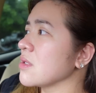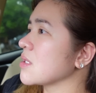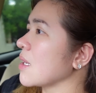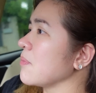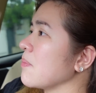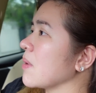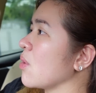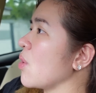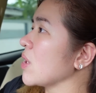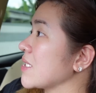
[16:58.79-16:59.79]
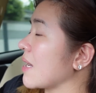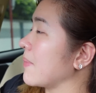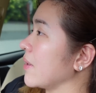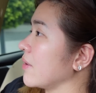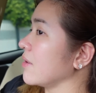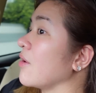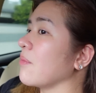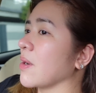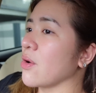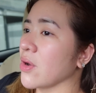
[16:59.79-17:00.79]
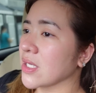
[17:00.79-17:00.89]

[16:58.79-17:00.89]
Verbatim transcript: Sep, yung bagoong isda ba yun? Oo, bagoong